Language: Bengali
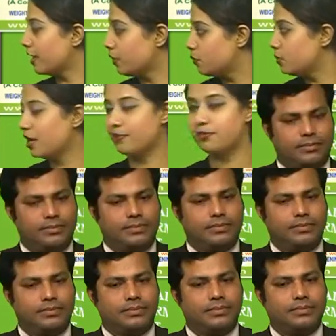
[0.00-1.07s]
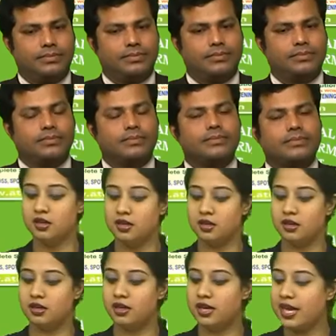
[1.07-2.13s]
এখনই আপনি বলছিলেন যে কোর্সটা
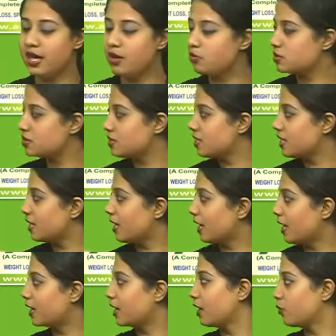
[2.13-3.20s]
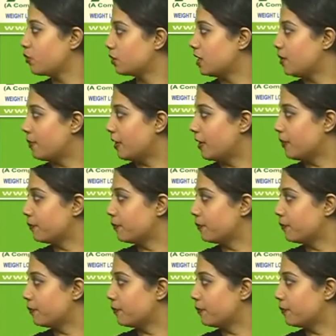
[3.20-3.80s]
এই কোর্সটা ঠিক কারা কারা করতে পারে